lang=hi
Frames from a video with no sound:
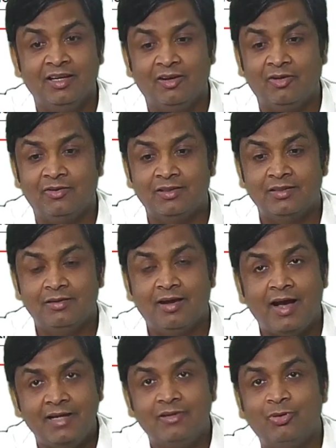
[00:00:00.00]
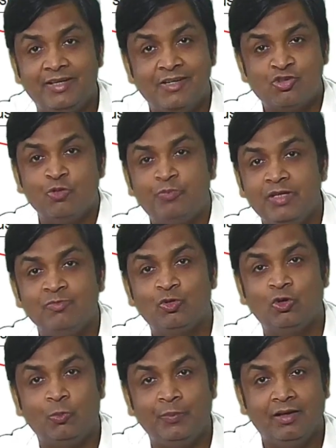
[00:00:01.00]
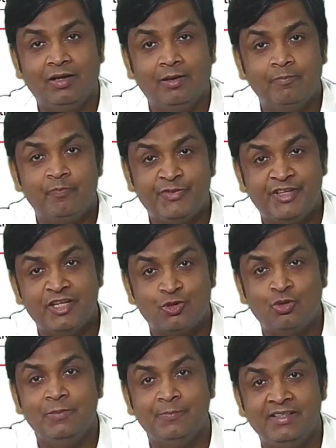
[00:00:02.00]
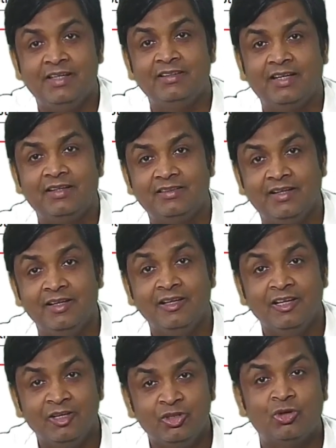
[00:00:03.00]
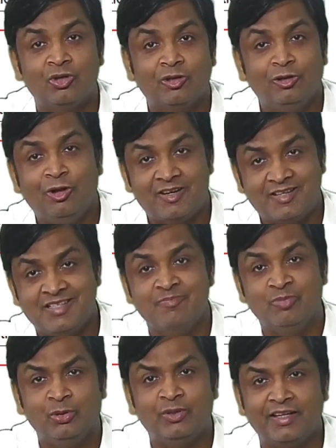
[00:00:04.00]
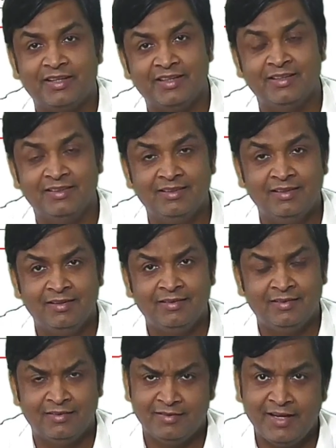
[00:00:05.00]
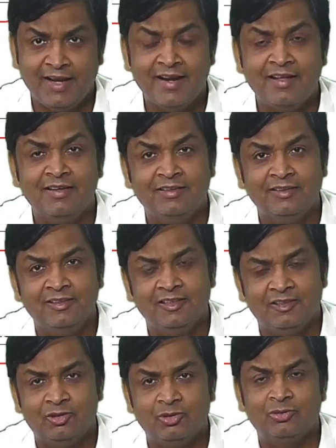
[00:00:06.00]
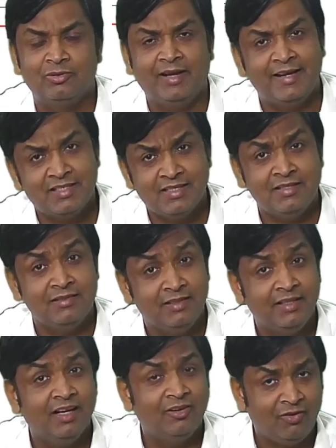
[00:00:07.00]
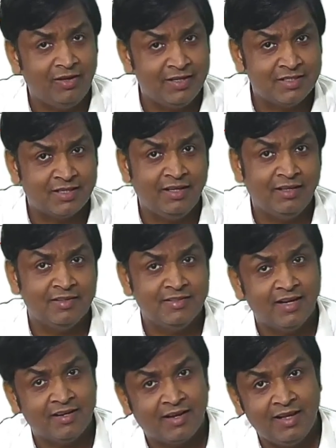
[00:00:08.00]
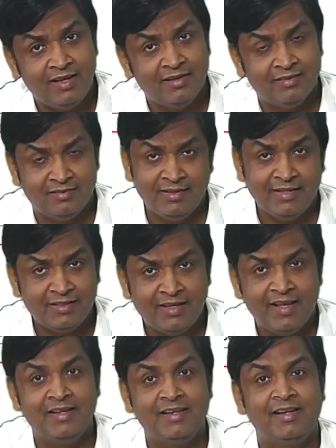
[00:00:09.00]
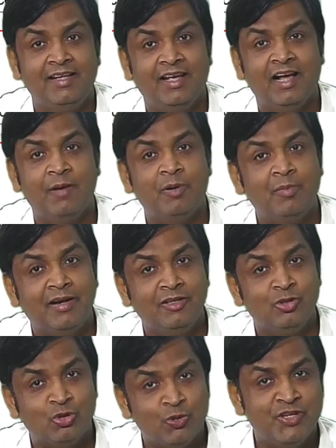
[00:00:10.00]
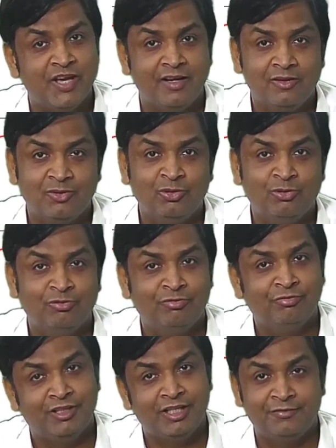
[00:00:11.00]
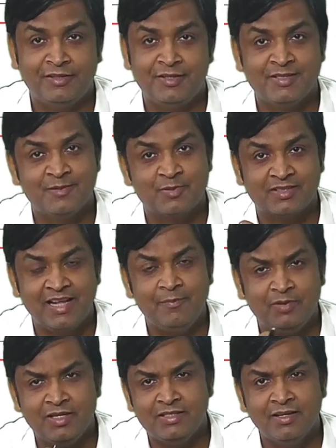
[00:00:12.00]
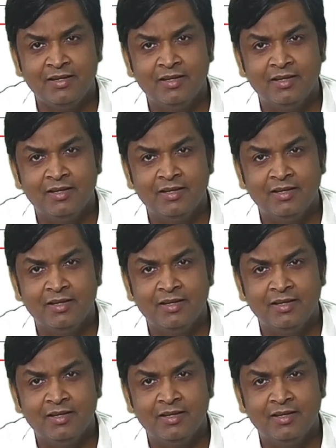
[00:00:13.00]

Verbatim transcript: और हाई कोर्ट एंड सुप्रीम कोर्ट में हम जज को रिप्रेजेंट करते हैं योर लॉर्डशिप बोल करके ठीक है ना तो ऐसी लीगल नॉलेज की जानकारी लेते रहने के लिए आप हमारे यूट्यूब चैनल को फटाफट सब्सक्राइब कीजिए